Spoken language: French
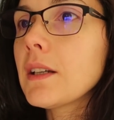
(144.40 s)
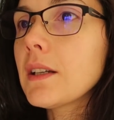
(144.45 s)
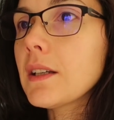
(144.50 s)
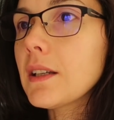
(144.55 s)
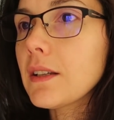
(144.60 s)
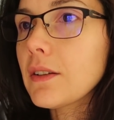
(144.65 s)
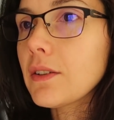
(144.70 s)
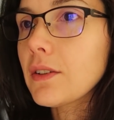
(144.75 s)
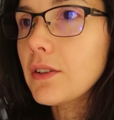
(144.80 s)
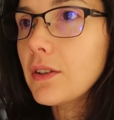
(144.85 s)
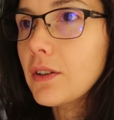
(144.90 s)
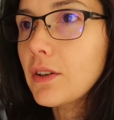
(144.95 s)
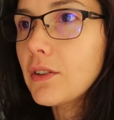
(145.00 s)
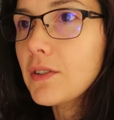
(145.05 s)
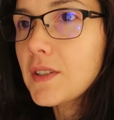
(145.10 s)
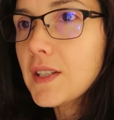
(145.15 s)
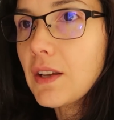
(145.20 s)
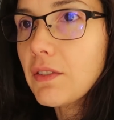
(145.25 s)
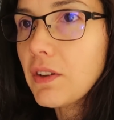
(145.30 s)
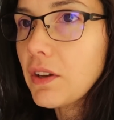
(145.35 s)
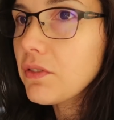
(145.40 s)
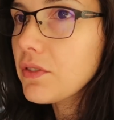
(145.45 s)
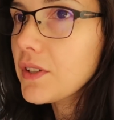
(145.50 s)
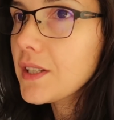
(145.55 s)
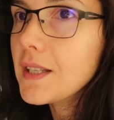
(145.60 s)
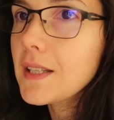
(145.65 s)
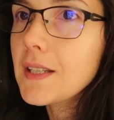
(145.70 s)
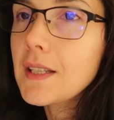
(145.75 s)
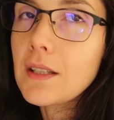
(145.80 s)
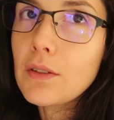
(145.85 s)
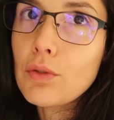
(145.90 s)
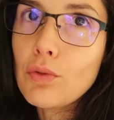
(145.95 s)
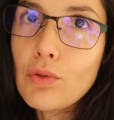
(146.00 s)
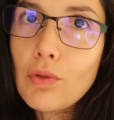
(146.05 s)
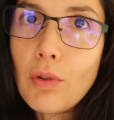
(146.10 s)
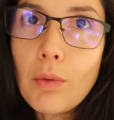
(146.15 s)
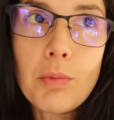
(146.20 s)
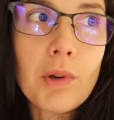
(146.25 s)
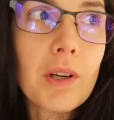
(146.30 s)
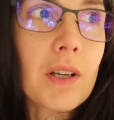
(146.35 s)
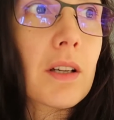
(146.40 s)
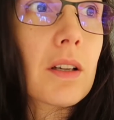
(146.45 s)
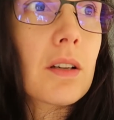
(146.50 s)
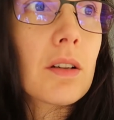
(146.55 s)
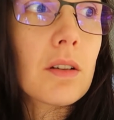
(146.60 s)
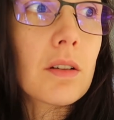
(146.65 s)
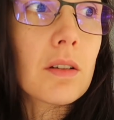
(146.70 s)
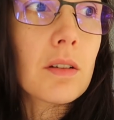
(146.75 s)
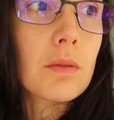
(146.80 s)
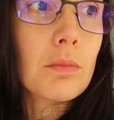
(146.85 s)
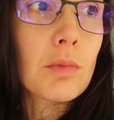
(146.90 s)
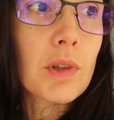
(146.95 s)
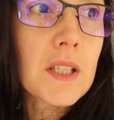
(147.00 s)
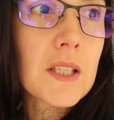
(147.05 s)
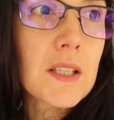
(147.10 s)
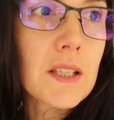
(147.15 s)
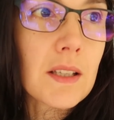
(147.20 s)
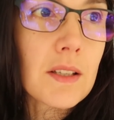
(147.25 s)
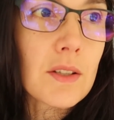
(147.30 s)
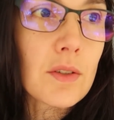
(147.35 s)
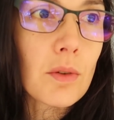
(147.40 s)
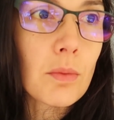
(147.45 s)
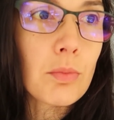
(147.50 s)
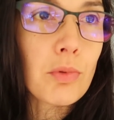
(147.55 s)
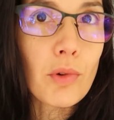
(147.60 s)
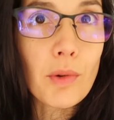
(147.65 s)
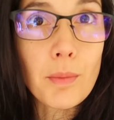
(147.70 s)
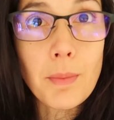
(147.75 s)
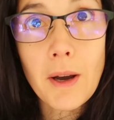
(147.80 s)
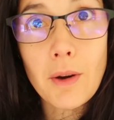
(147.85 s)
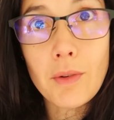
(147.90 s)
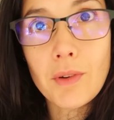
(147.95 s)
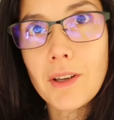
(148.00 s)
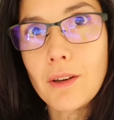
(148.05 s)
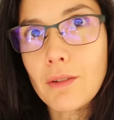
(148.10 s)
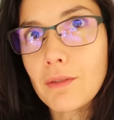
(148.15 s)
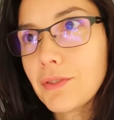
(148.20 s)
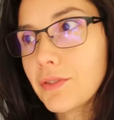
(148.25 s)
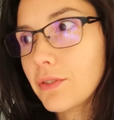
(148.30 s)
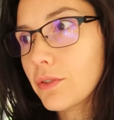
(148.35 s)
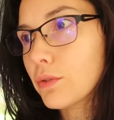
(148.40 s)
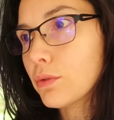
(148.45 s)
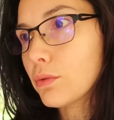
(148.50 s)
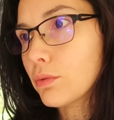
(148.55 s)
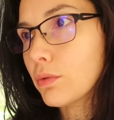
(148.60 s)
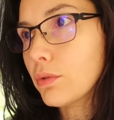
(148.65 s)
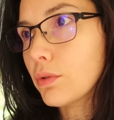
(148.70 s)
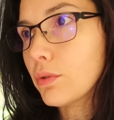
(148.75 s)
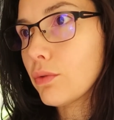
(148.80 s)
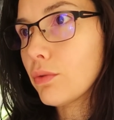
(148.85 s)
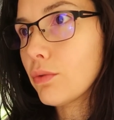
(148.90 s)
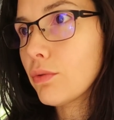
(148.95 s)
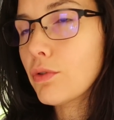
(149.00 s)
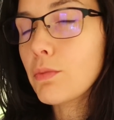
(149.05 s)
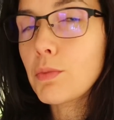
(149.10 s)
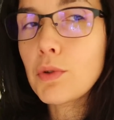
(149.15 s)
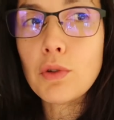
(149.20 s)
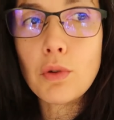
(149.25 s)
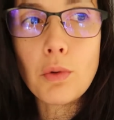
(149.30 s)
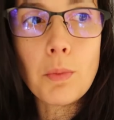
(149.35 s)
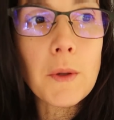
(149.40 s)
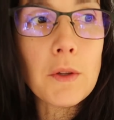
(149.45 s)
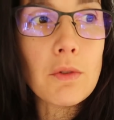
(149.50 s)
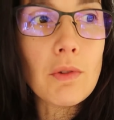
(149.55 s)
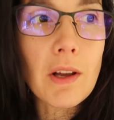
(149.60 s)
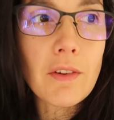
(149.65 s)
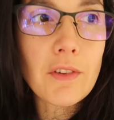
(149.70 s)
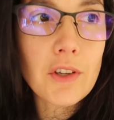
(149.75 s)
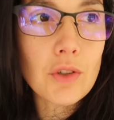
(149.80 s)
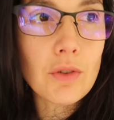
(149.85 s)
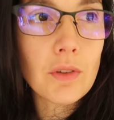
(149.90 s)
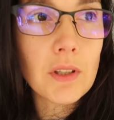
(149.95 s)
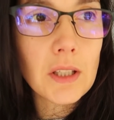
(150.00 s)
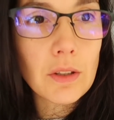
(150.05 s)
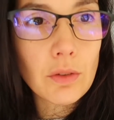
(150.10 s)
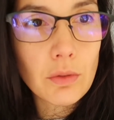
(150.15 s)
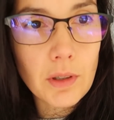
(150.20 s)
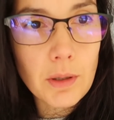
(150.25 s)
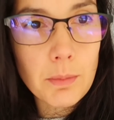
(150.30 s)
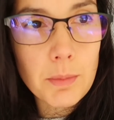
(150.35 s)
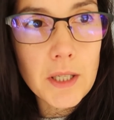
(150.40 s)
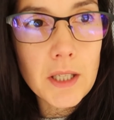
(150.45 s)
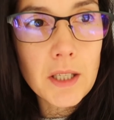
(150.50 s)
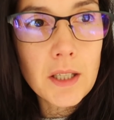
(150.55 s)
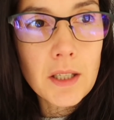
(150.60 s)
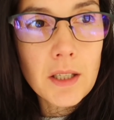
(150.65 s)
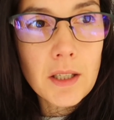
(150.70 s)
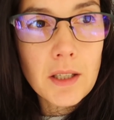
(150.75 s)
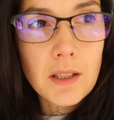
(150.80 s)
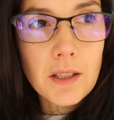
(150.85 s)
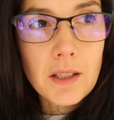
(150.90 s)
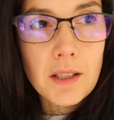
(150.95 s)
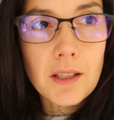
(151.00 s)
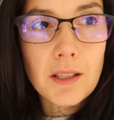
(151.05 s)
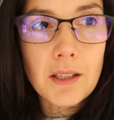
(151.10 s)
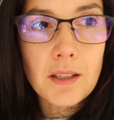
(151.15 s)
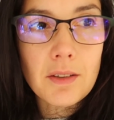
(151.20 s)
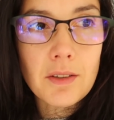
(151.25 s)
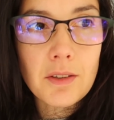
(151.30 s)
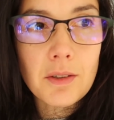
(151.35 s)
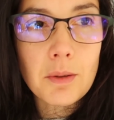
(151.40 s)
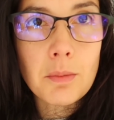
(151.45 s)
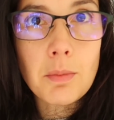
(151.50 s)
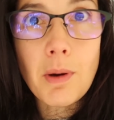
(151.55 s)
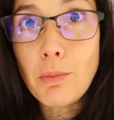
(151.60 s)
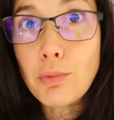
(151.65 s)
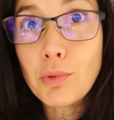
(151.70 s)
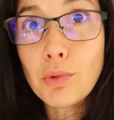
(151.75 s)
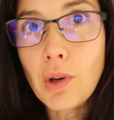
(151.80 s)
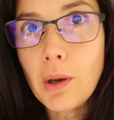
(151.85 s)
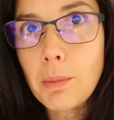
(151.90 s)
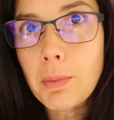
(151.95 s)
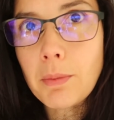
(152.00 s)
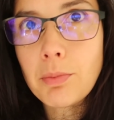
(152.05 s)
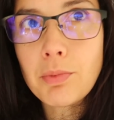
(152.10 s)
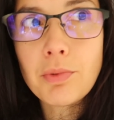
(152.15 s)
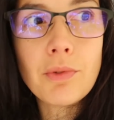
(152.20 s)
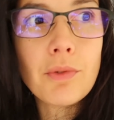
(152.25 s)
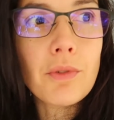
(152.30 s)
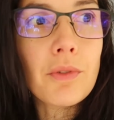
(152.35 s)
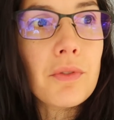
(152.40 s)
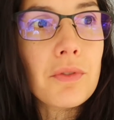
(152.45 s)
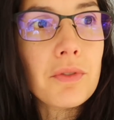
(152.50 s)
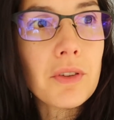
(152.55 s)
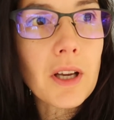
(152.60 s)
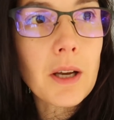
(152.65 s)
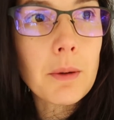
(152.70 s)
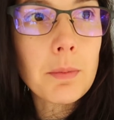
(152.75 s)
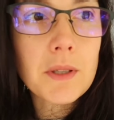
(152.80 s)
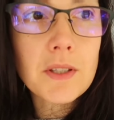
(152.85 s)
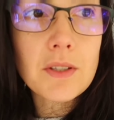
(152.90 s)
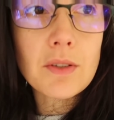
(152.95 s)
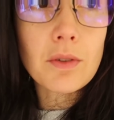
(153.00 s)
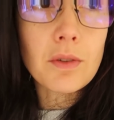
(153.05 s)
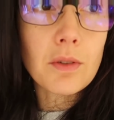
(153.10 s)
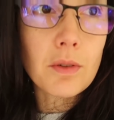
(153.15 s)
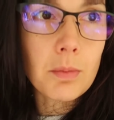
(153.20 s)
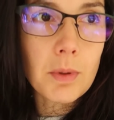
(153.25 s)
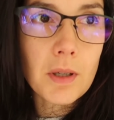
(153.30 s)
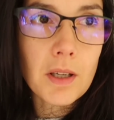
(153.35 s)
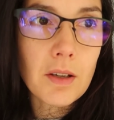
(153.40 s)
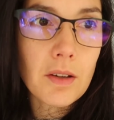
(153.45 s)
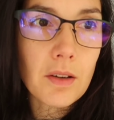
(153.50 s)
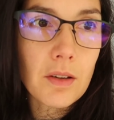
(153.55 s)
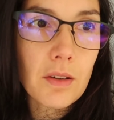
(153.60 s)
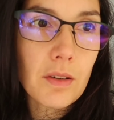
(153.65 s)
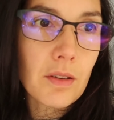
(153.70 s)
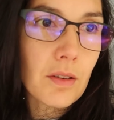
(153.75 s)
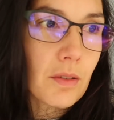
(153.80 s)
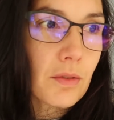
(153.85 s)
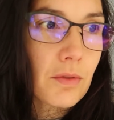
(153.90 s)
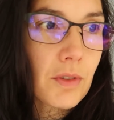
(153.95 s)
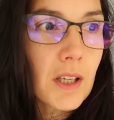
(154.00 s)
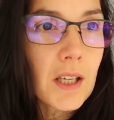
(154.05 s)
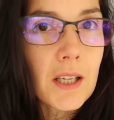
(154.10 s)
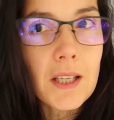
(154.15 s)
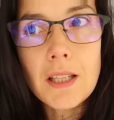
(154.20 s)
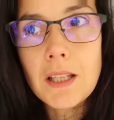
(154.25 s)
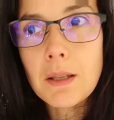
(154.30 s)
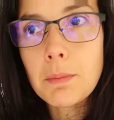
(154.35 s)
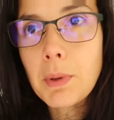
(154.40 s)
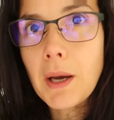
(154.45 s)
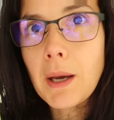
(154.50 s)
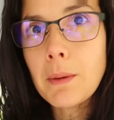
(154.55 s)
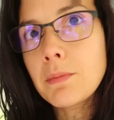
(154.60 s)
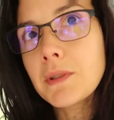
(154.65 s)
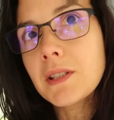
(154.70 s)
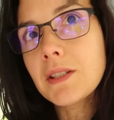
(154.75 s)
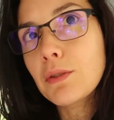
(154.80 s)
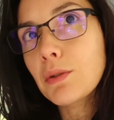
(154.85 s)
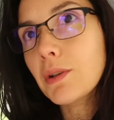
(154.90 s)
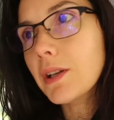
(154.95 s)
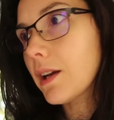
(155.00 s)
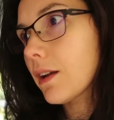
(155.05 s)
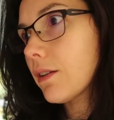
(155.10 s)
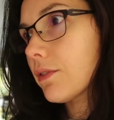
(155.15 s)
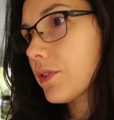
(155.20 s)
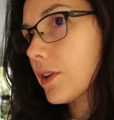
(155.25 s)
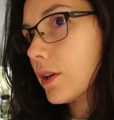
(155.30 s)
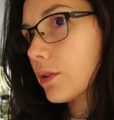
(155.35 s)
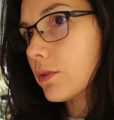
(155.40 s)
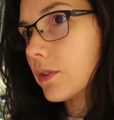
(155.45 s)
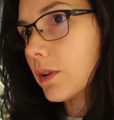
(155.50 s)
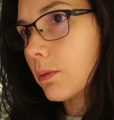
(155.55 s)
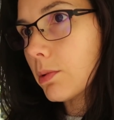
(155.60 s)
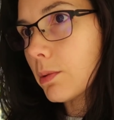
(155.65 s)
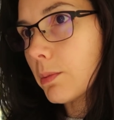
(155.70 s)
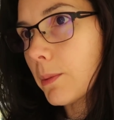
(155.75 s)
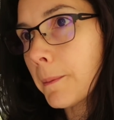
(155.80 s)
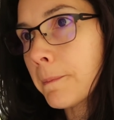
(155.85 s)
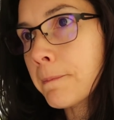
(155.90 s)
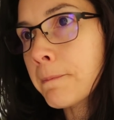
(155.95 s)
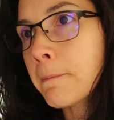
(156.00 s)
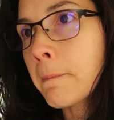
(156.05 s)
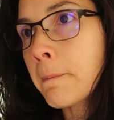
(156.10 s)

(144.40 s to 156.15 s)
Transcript: et quand ça va vite c'est toujours moins, stressant pour le parent et l'enfant donc du coup je me suis occupée du lavage de nez de Noémie et Babou n'aurait pas pu le faire parce que bah, voilà il n'est pas habitué à le faire tout simplement